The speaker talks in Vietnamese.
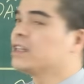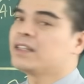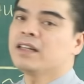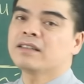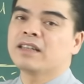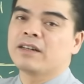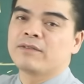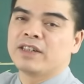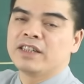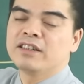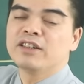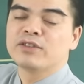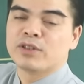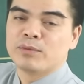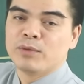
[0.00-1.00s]
Tiếc rằng với
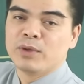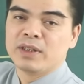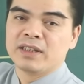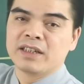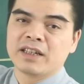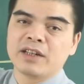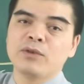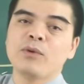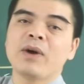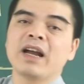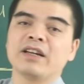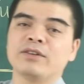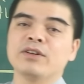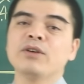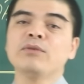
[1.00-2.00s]
những người tuổi Mùi thì cái ngũ
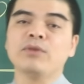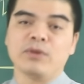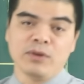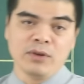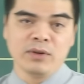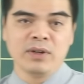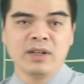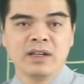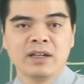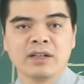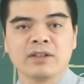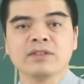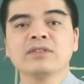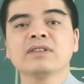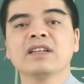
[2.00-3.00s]
hành nó không ủng hộ.
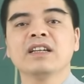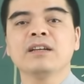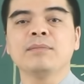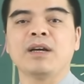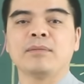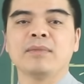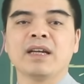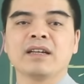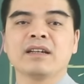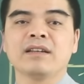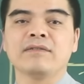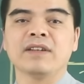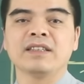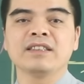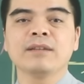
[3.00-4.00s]
Nó cho thấy là bản mệnh
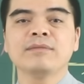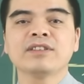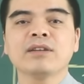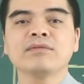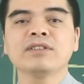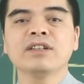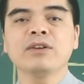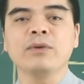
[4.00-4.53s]
cần phải chăm sóc sức